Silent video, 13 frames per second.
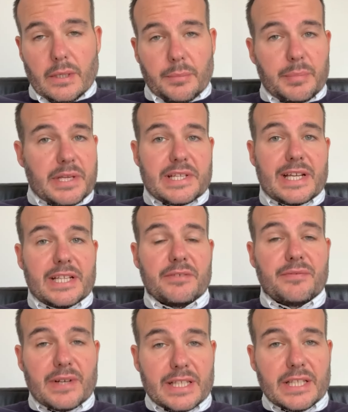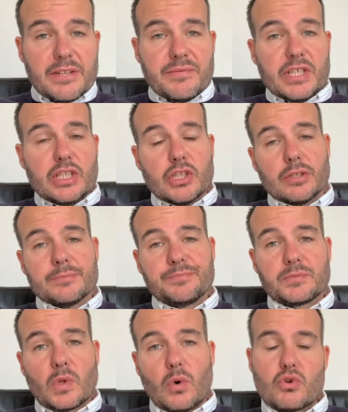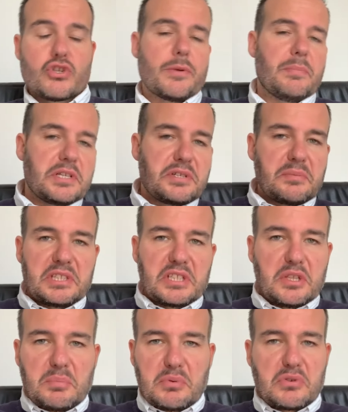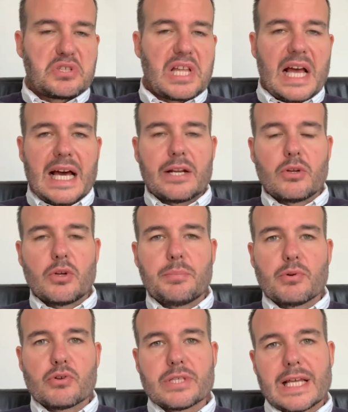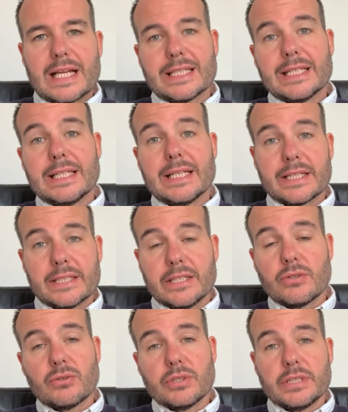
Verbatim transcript: Pensare di fare dei video o semplicemente di postare o di postare degli articoli